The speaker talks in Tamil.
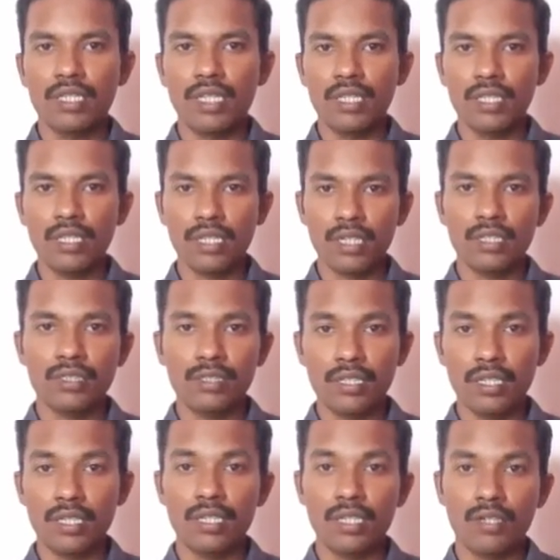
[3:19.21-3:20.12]
எந்த
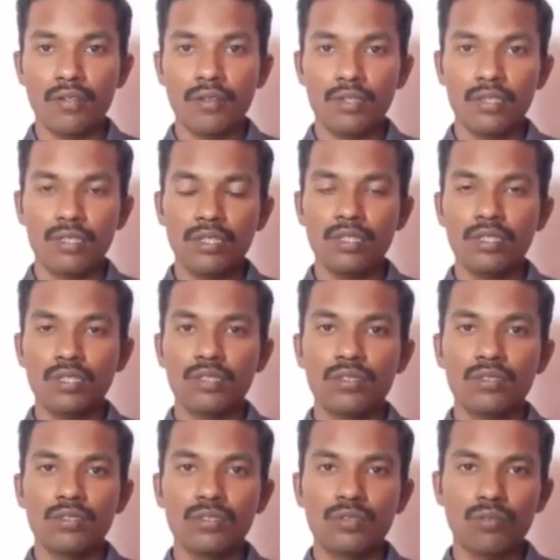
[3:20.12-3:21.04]
கச்சா எண்ணெய் வந்து
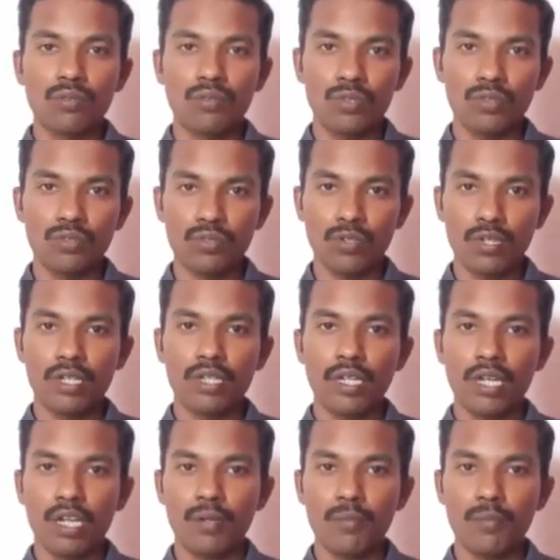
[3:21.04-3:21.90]
சுற்றுச்சூழலுக்கு